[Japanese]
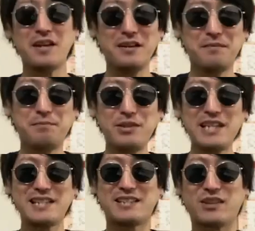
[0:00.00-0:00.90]

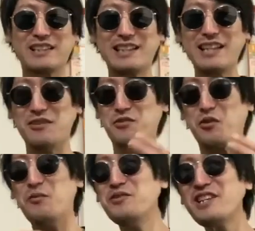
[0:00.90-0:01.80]
プリッツとかただの
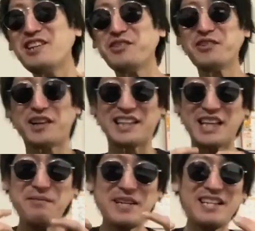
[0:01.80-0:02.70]
小麦粉の
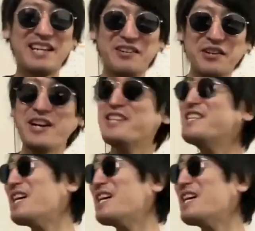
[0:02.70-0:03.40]
塊だよ。じゃあ